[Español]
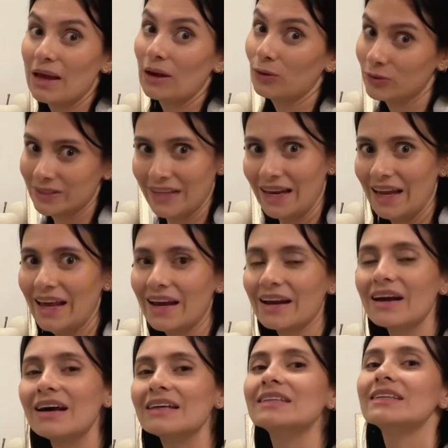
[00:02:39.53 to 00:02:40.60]
gusta leer,
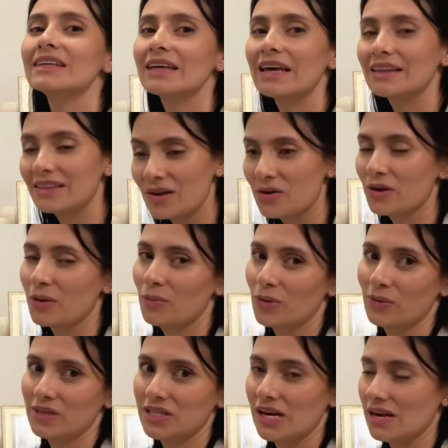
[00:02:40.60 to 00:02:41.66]
así que tengo que
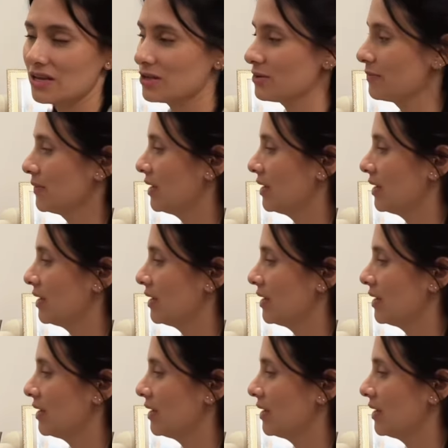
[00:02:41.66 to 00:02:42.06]
aprovechar eso.